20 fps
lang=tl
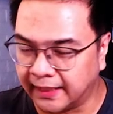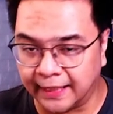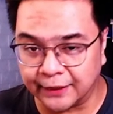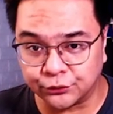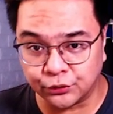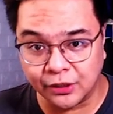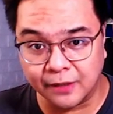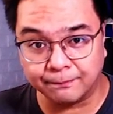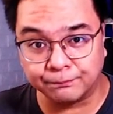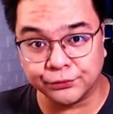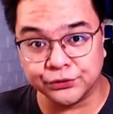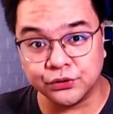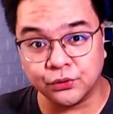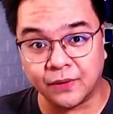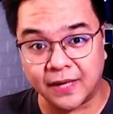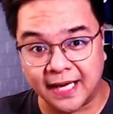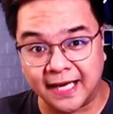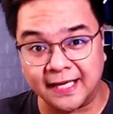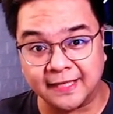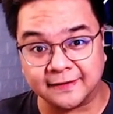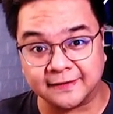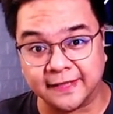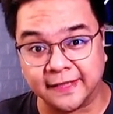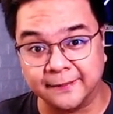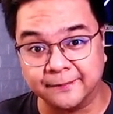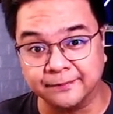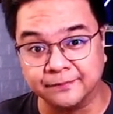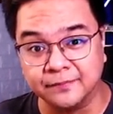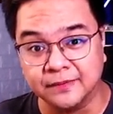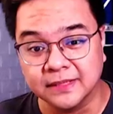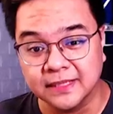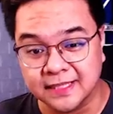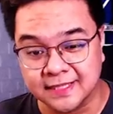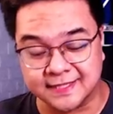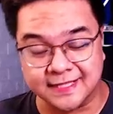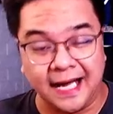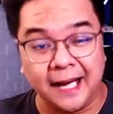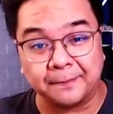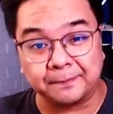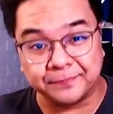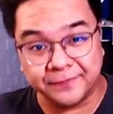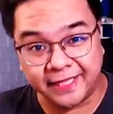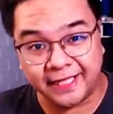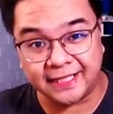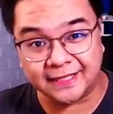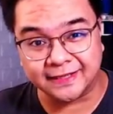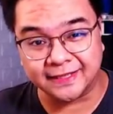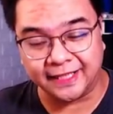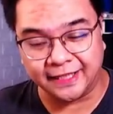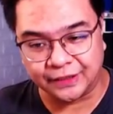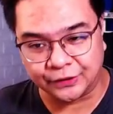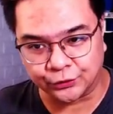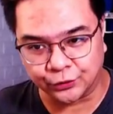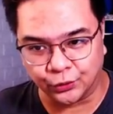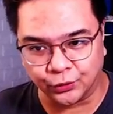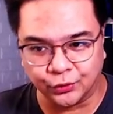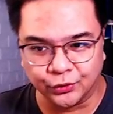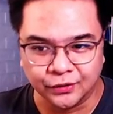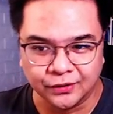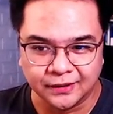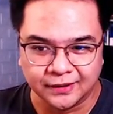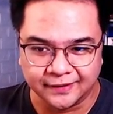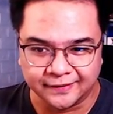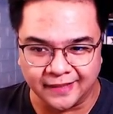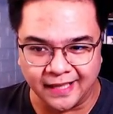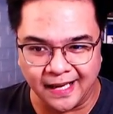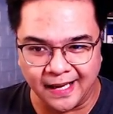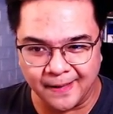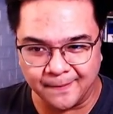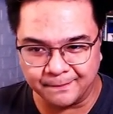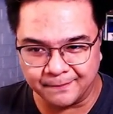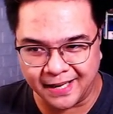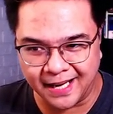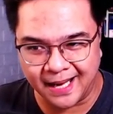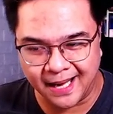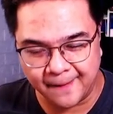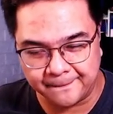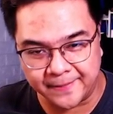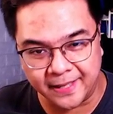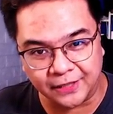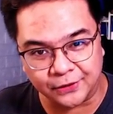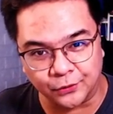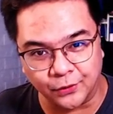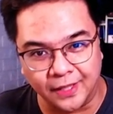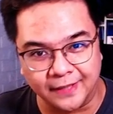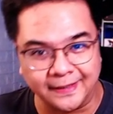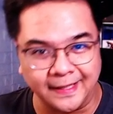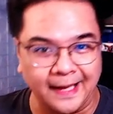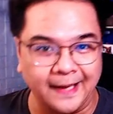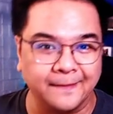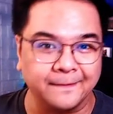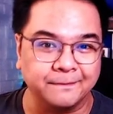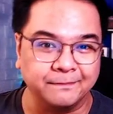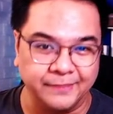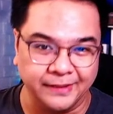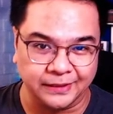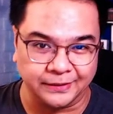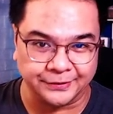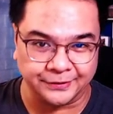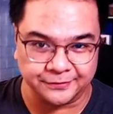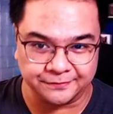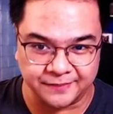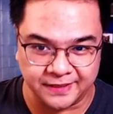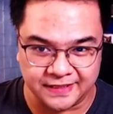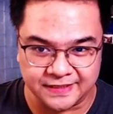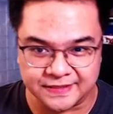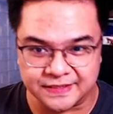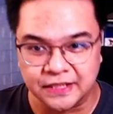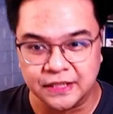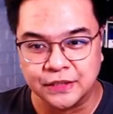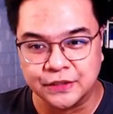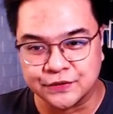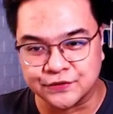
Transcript: Ito na po yung item sa update na ito na maapektuhan ang Builder Base.